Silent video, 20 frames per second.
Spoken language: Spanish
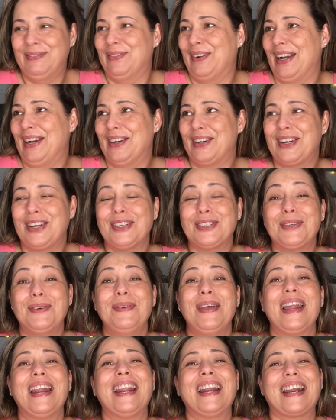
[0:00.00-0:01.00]
bueno, que os
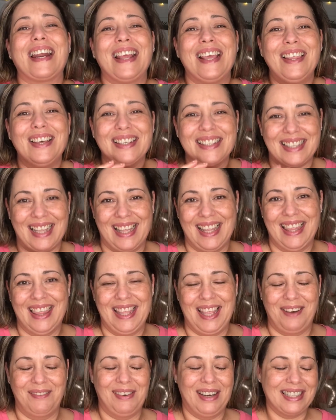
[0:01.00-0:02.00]
hubierais reído hasta
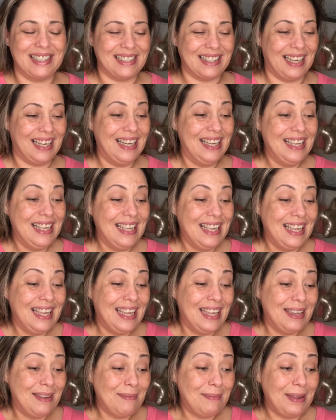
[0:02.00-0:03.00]
decir basta.
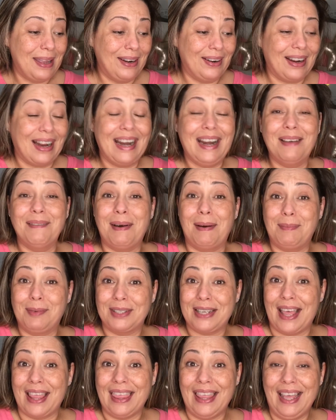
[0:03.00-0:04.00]
Pero ¿qué le
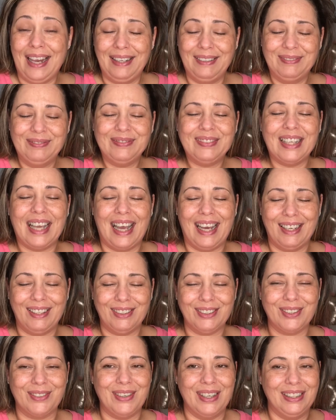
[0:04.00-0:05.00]
vamos a hacer? Ahora
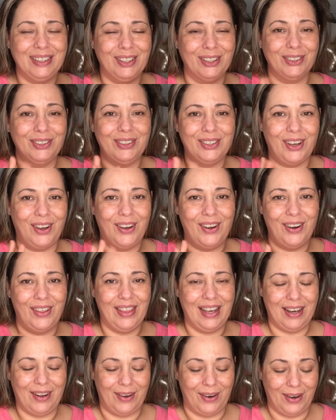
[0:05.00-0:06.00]
os cuento todo lo
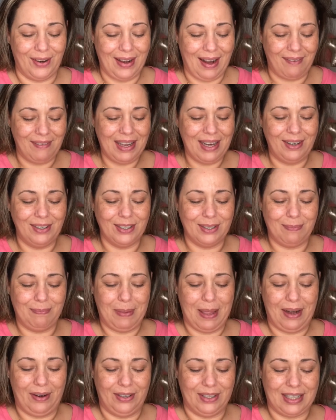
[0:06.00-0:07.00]
del coronavirus,
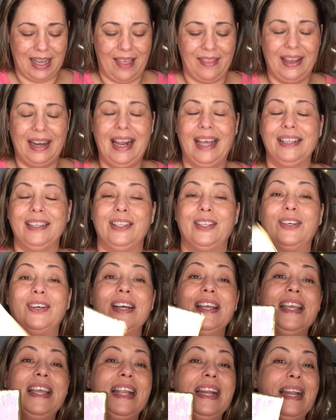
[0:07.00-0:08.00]
pero os adelanto.
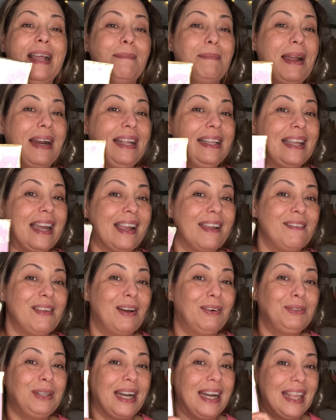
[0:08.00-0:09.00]
La paleta que voy
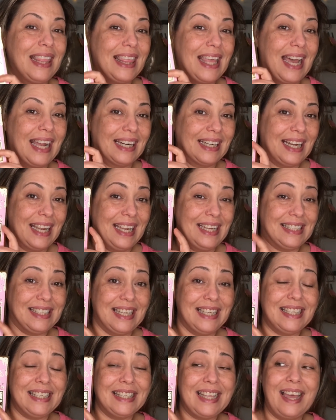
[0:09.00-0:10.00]
a utilizar es
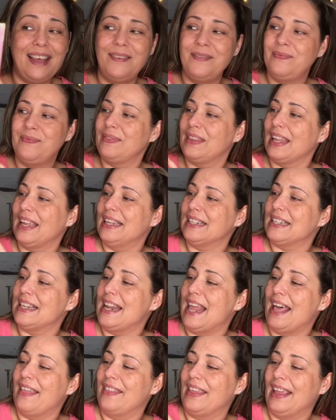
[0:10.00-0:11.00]
esta, es
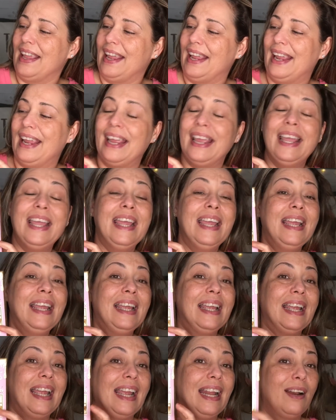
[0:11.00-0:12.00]
la de
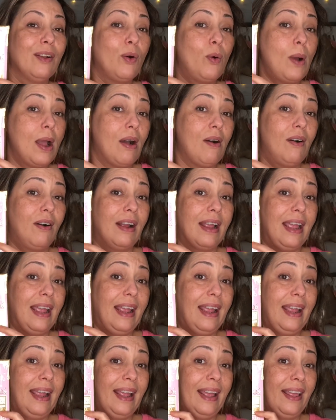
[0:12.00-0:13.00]
el juego
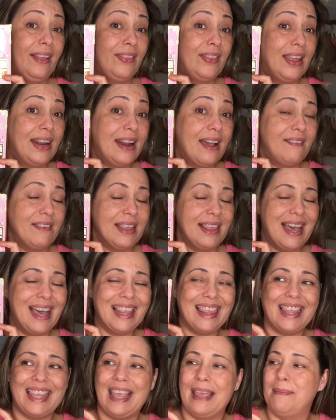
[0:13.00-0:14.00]
que, de
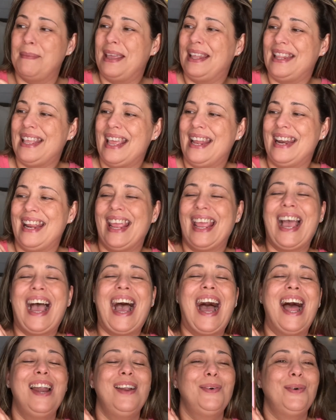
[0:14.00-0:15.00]
Navidad que me tiene
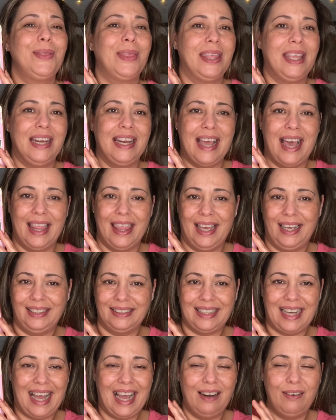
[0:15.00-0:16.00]
alucinada,
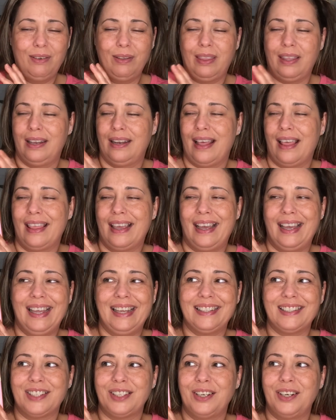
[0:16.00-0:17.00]
alucinada.
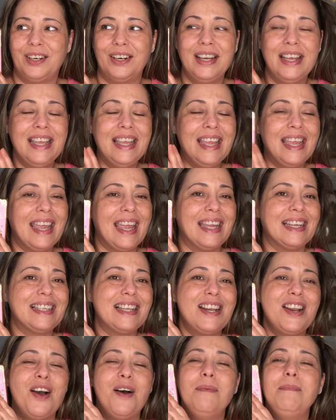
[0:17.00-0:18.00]
Esto
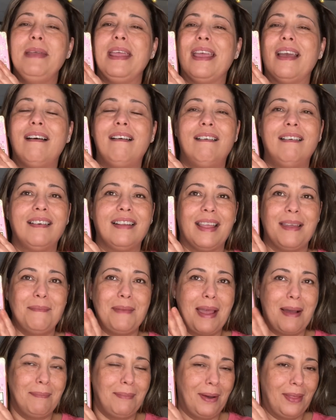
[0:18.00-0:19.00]
es lo mejor que
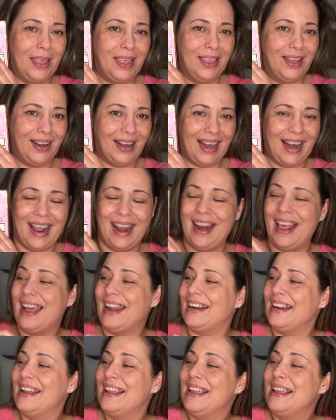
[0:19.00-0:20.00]
me han podido
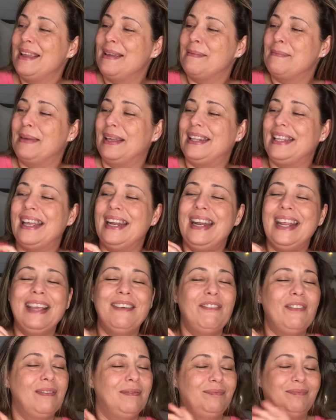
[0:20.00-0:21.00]
regalar. Me
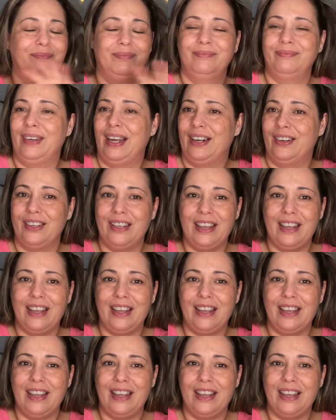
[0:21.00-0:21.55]
tiene, mm, bueno,